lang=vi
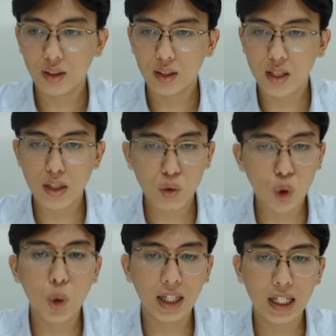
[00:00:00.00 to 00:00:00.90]
Được chưa? Trong
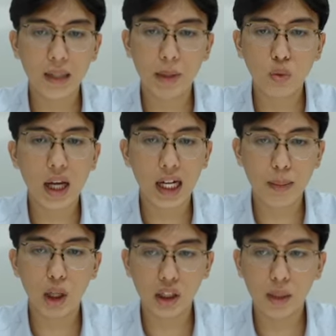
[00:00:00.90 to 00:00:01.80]
du khuyến nghị là mình cũng đề
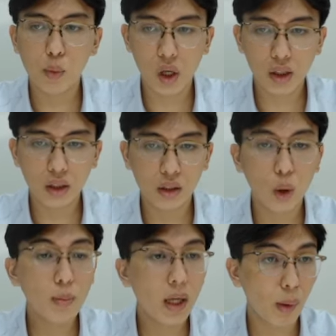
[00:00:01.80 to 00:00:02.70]
cập mọi người mua từ
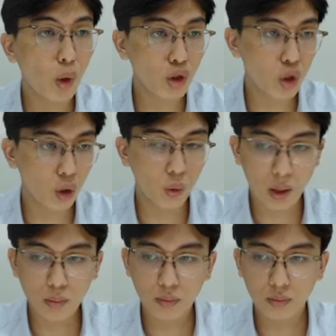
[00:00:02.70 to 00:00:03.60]
40 41 rồi đúng
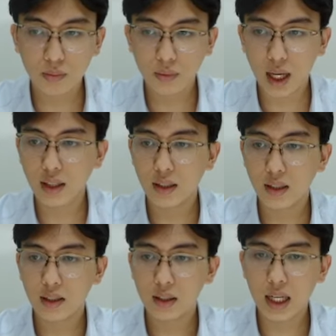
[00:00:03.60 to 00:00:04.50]
không? Đấy.
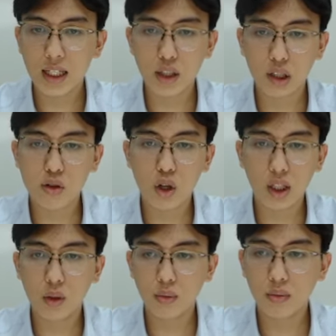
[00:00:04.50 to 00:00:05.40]
Các chị có theo dõi
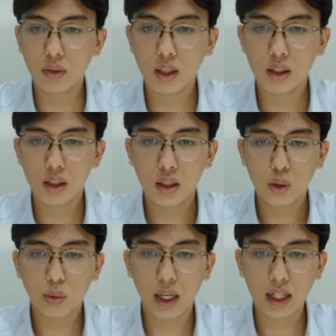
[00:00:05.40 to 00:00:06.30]
thì cũng ờ,
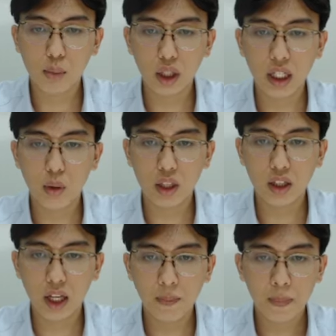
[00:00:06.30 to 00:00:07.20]
cũng thấy là một cái điều là như
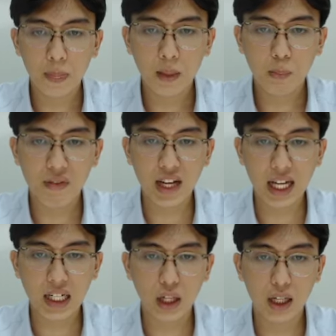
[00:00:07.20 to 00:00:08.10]
thế.
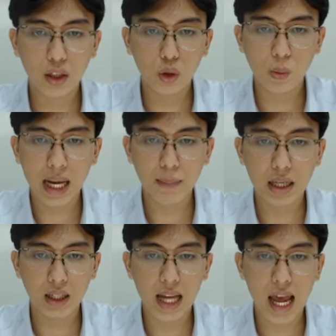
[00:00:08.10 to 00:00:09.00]
PVS này đấy cũng đang
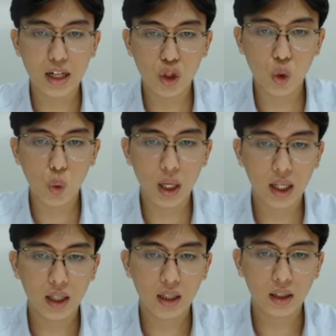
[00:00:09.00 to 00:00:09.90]
bị nền rũ này.
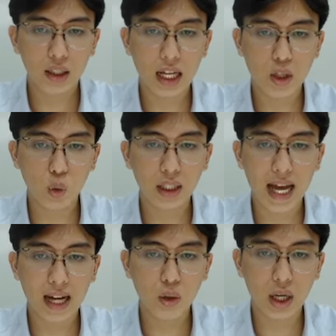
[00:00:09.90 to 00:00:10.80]
Nền rũ thì
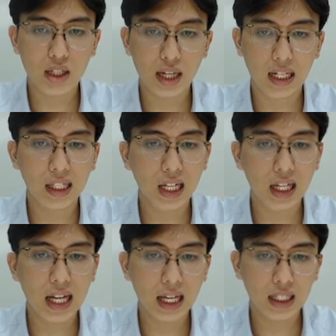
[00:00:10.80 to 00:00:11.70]
đang quay trở lại
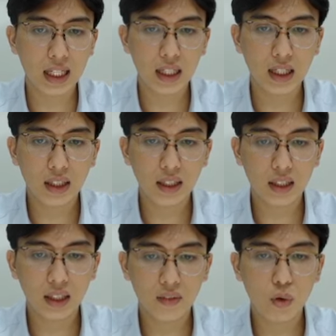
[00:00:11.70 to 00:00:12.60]
lấy lại cái
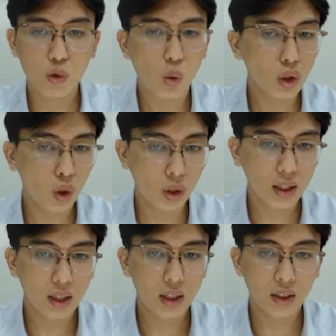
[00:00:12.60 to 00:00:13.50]
cái vùng rũ ấy thôi.
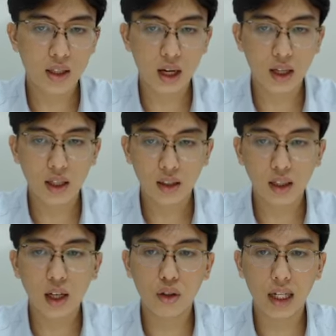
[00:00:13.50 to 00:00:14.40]
Được chưa?
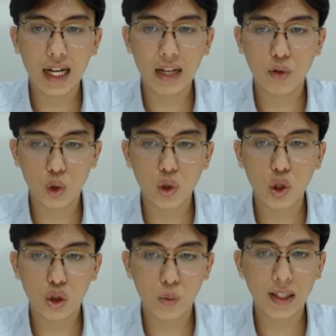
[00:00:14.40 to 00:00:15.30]
đợi nó lấy lại vùng rũ
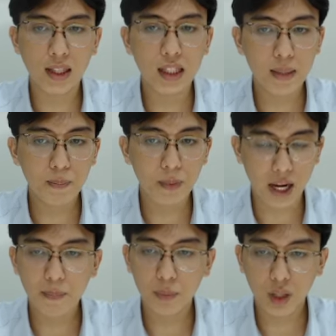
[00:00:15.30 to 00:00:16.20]
rồi chúng ta tính tiếp
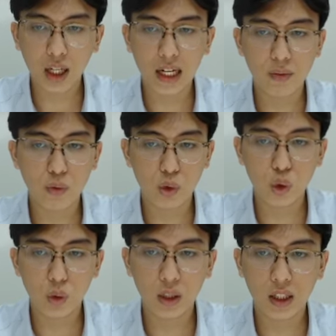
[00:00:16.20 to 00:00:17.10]
nhá đợi lấy lại vùng rũ
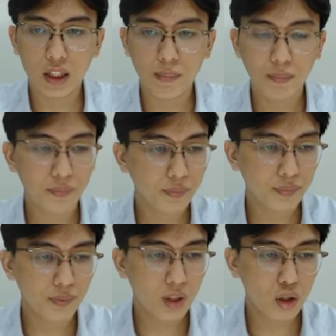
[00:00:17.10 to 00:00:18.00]
chúng ta tính tiếp
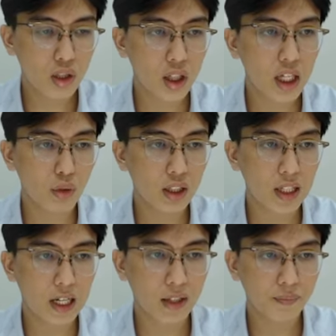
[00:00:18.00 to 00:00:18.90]
nó sẽ kiểu như thế
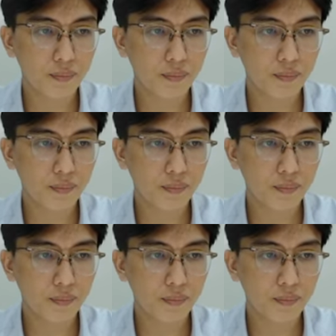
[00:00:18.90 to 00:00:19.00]
này này